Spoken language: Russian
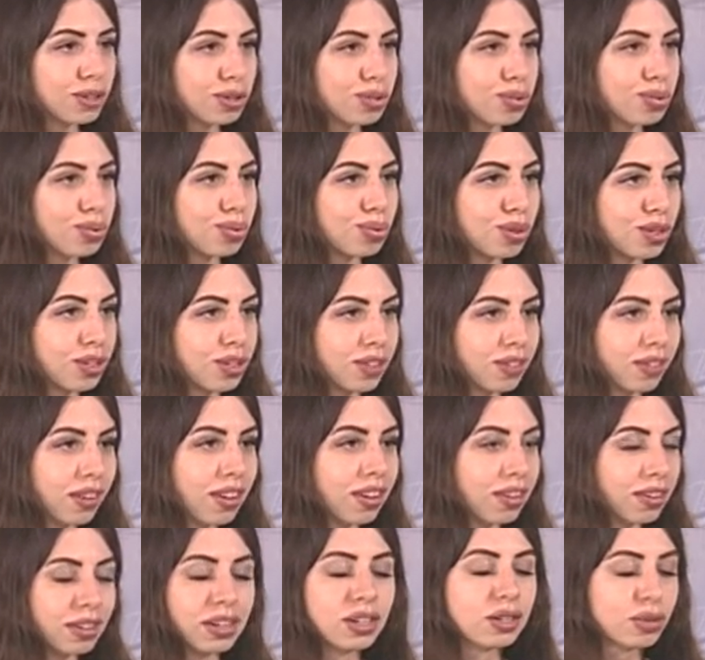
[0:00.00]

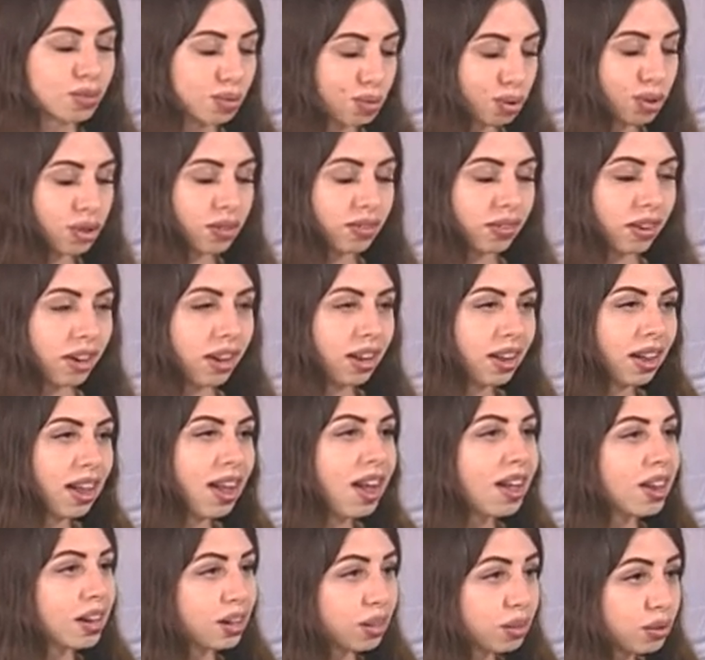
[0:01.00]
ресурства. ресурса
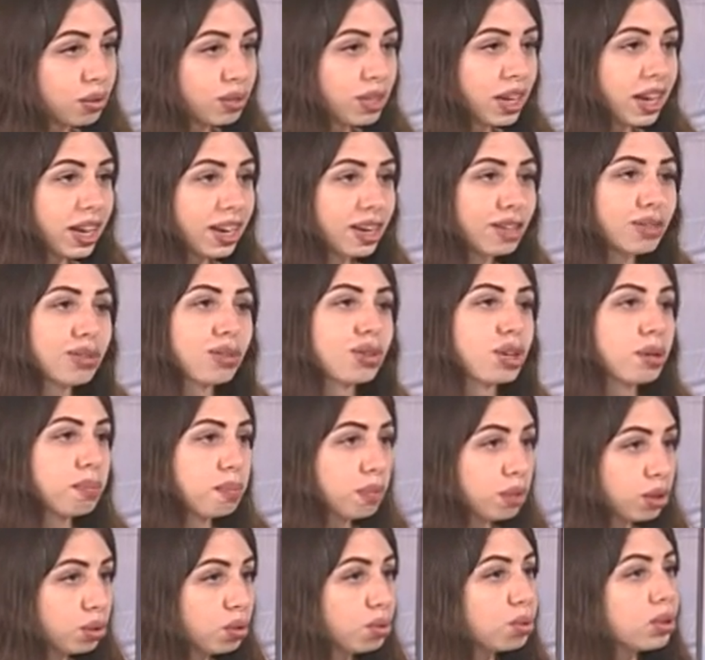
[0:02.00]
Угу. Людей, которые
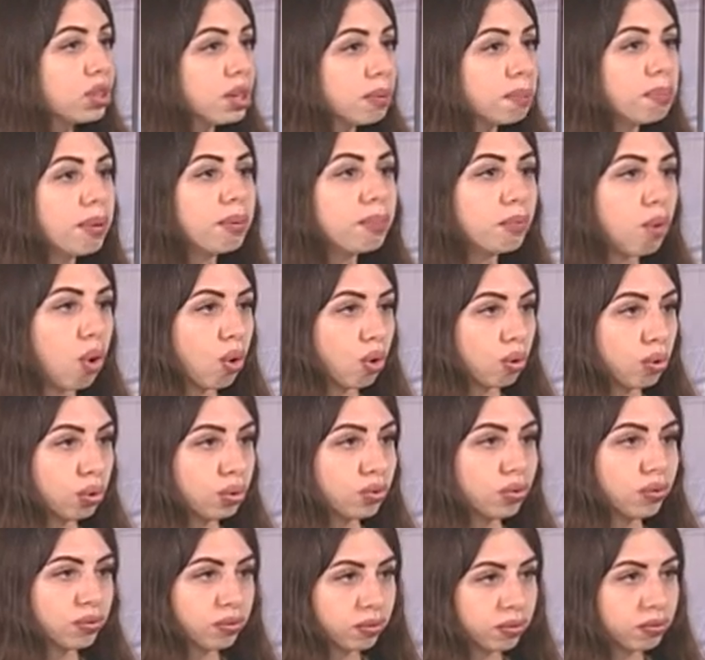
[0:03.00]
придут и
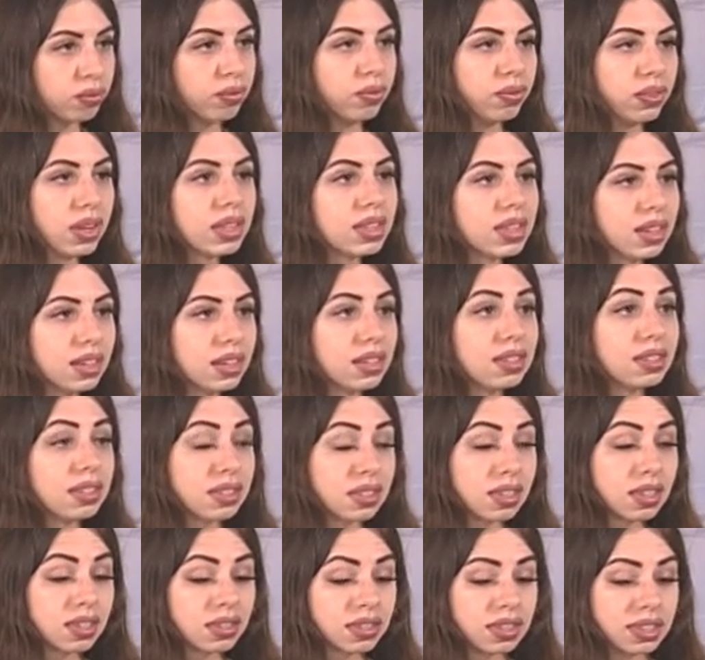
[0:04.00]
помогут в этой
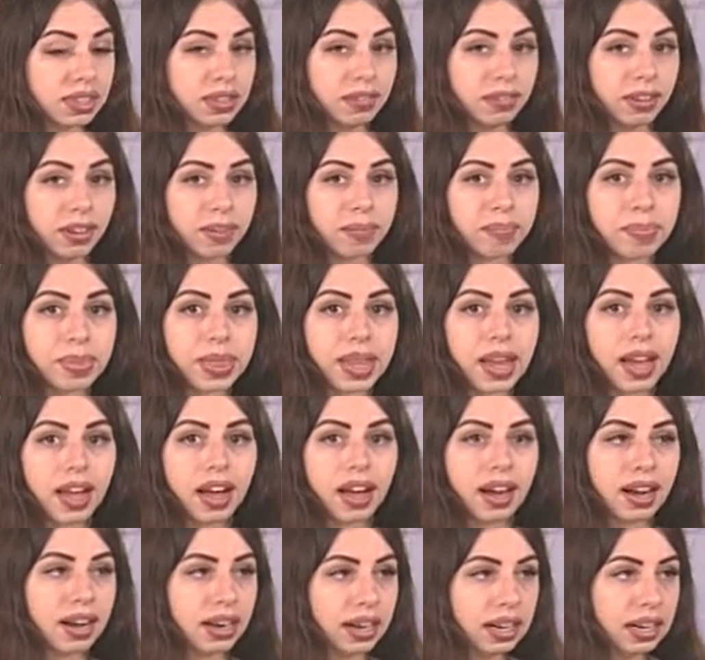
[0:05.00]
инициативе.
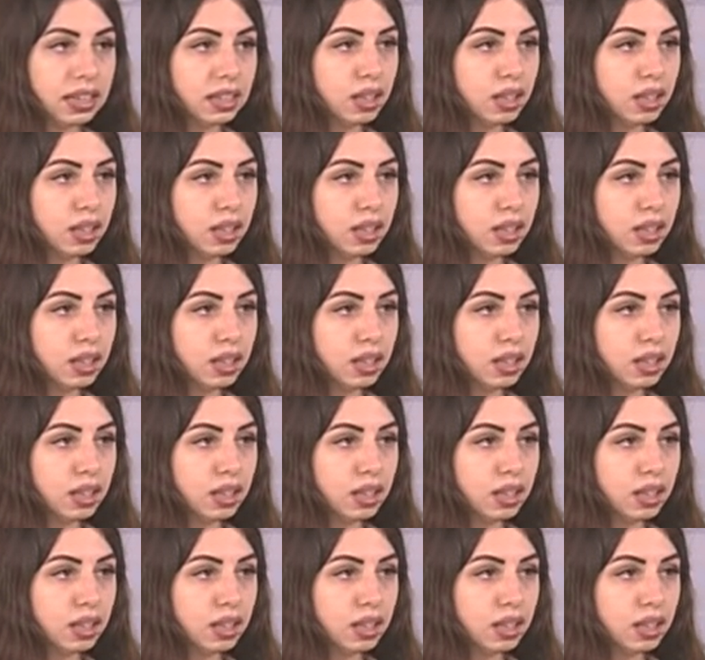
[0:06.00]
А